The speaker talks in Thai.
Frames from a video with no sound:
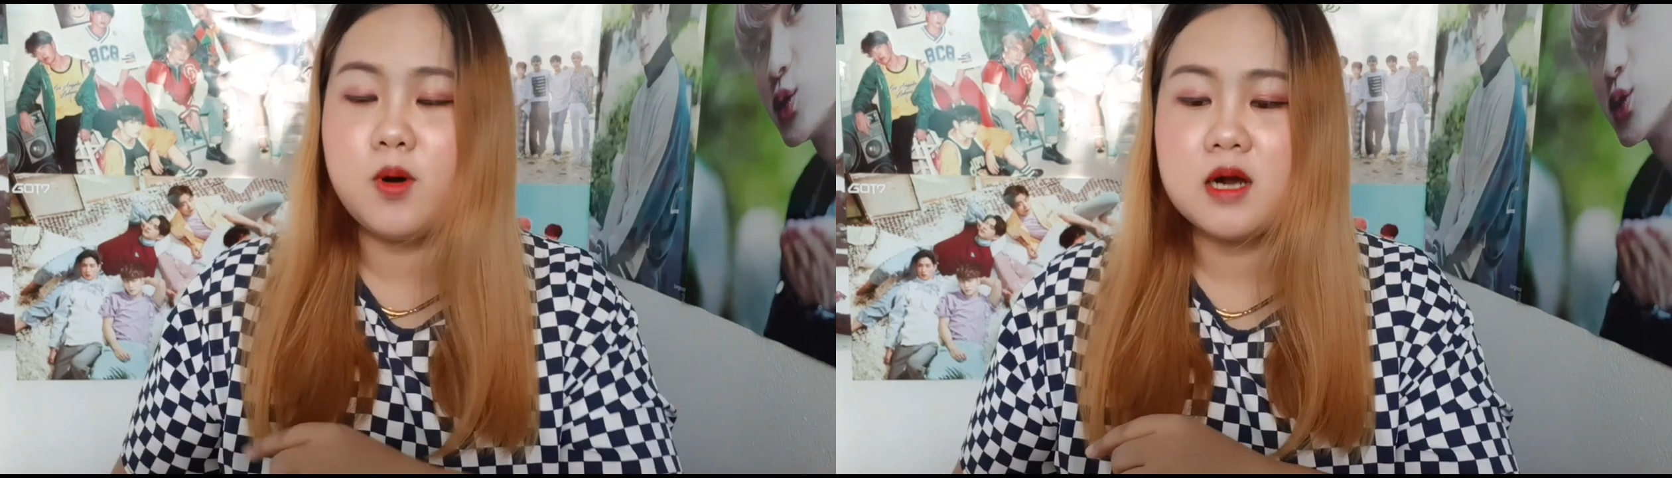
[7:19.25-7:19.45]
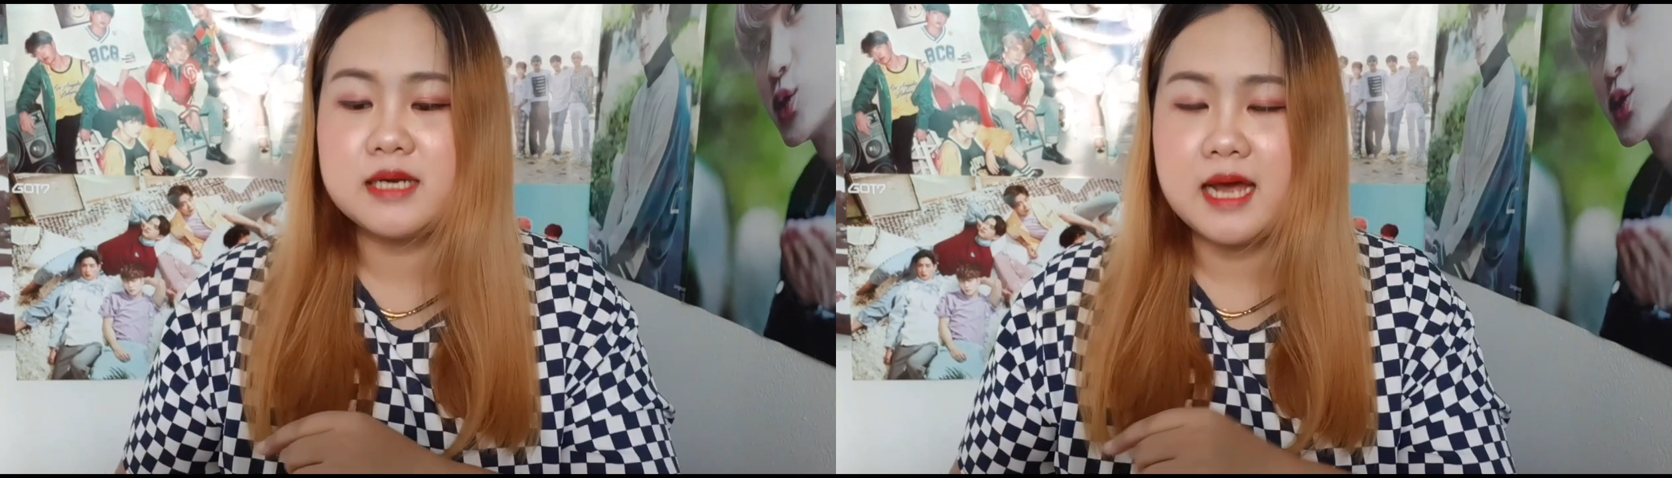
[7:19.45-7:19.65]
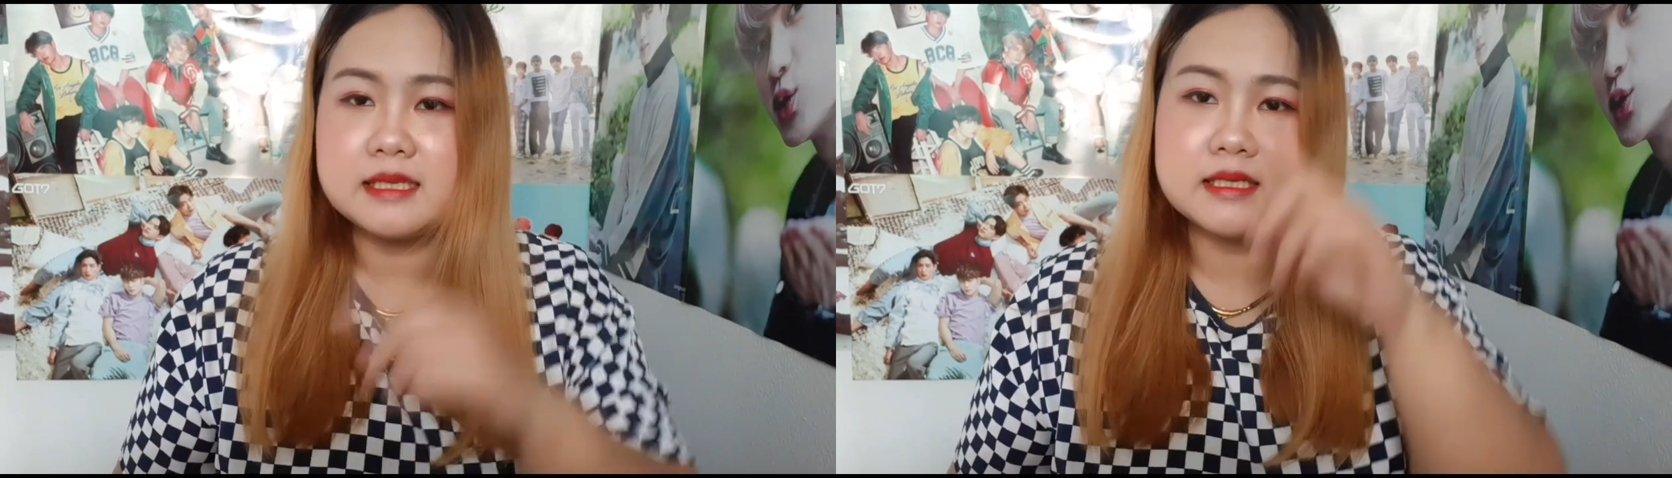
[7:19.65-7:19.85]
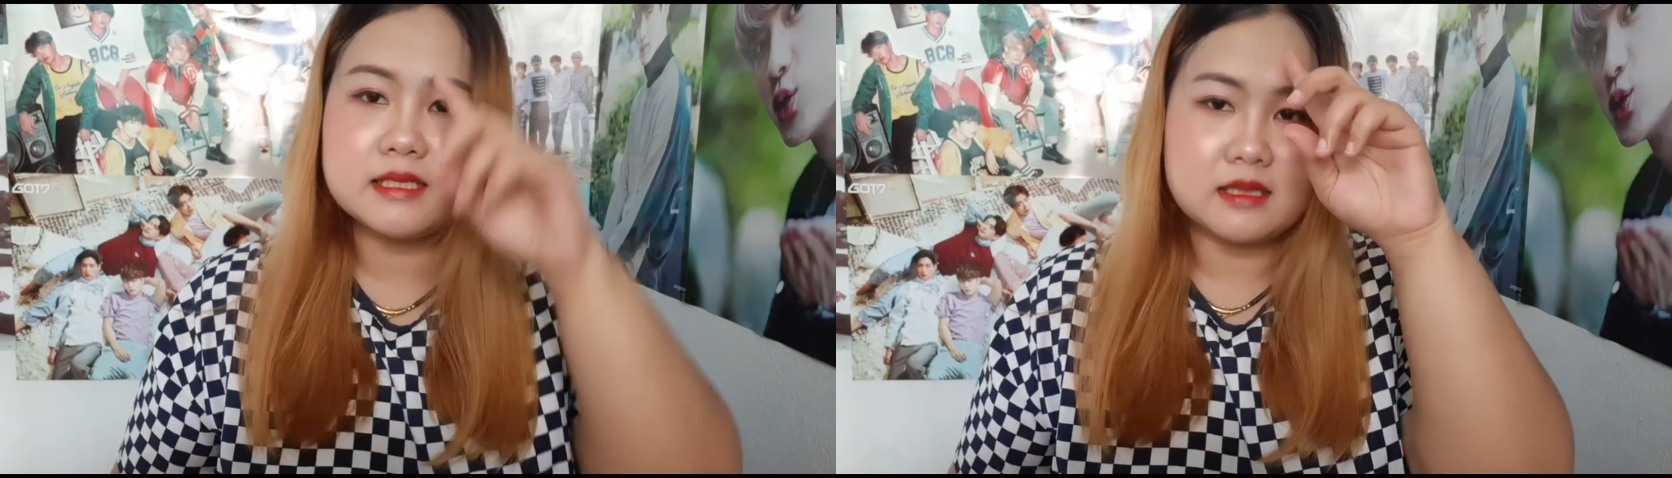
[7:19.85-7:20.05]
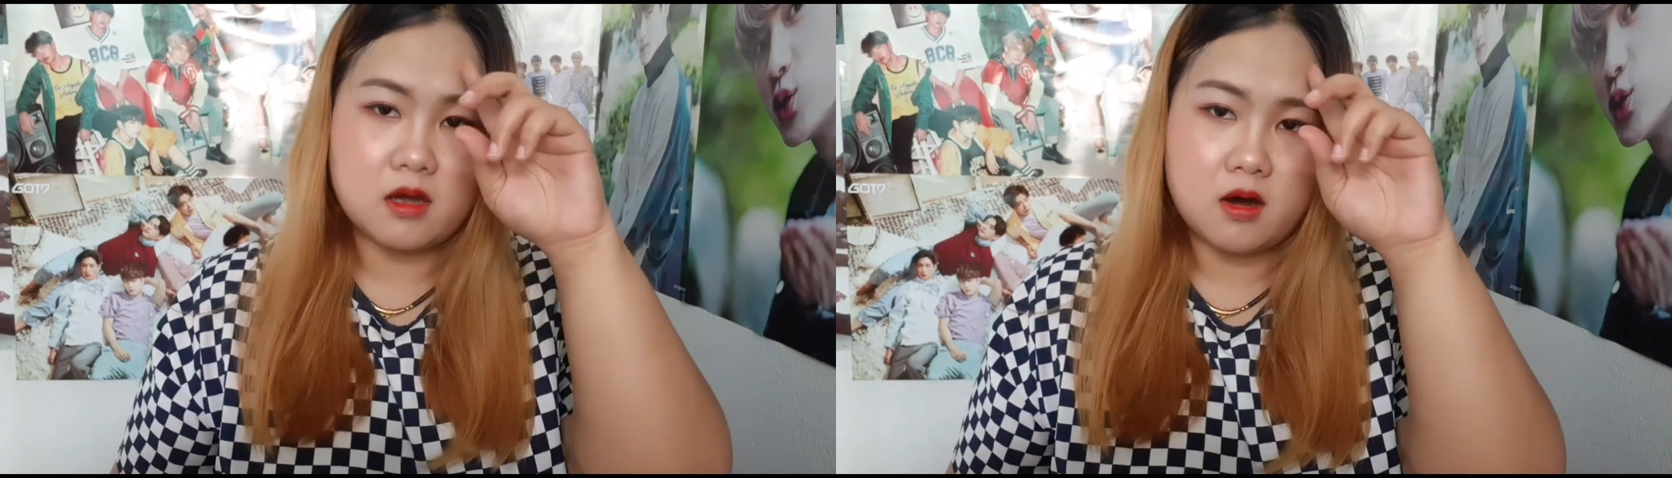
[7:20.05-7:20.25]
พวกนาง
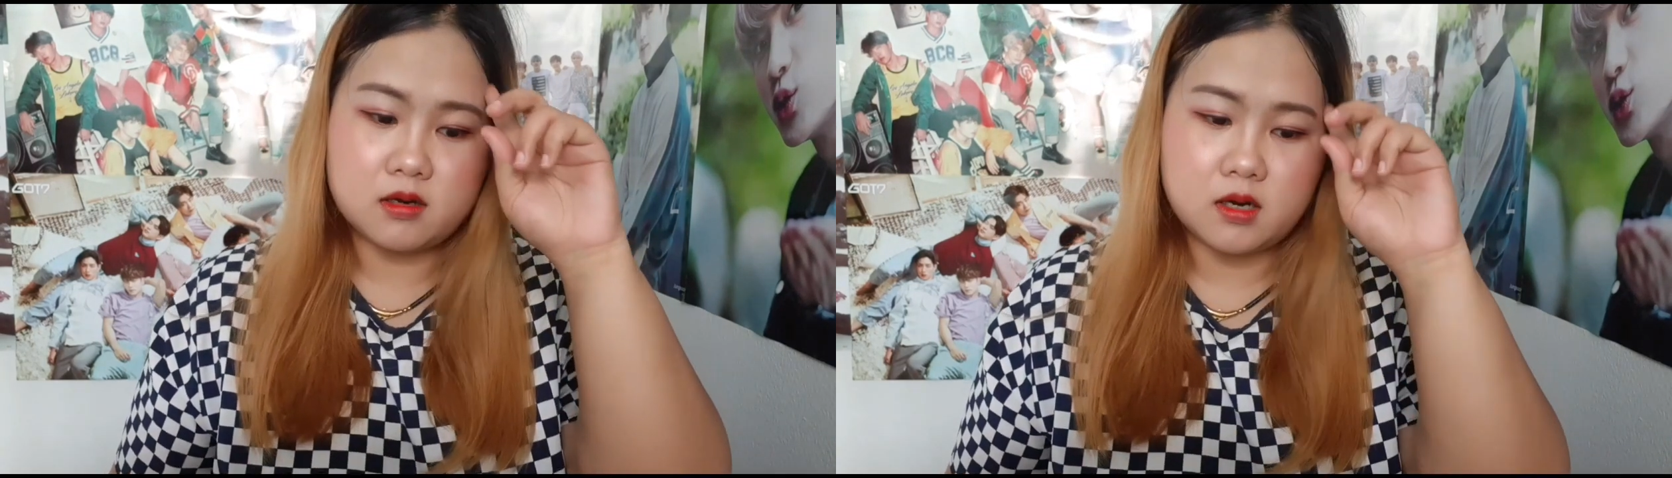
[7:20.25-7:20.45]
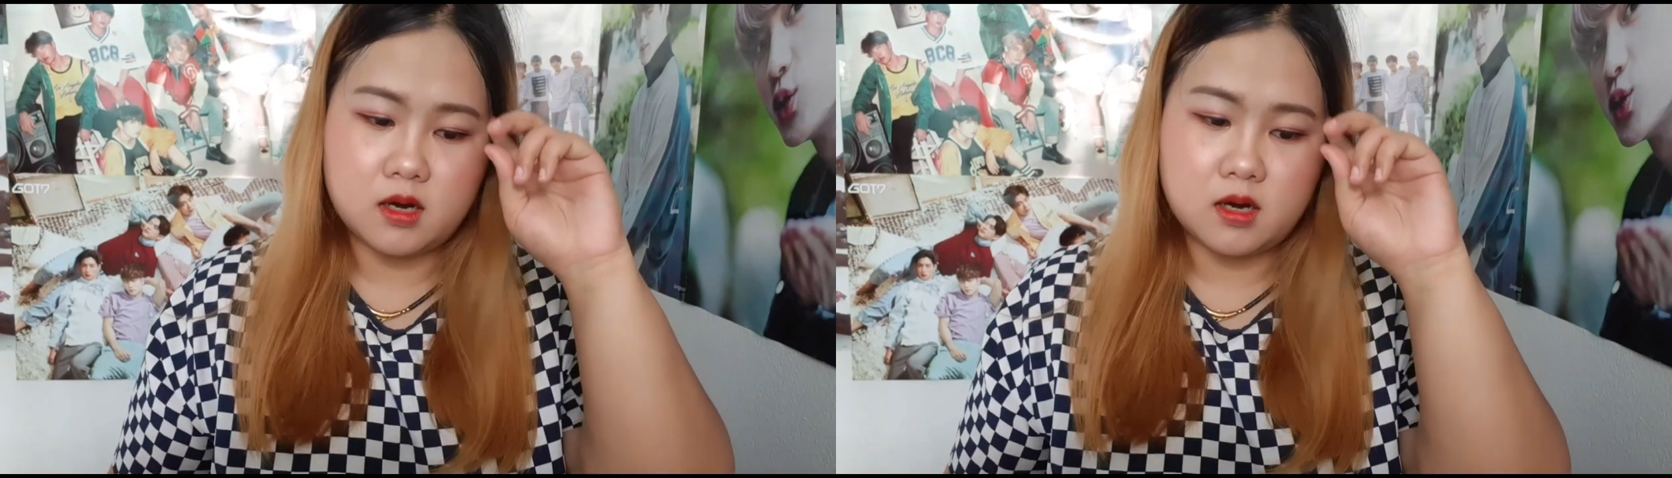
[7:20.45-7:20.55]
ตั้งแต่ตอน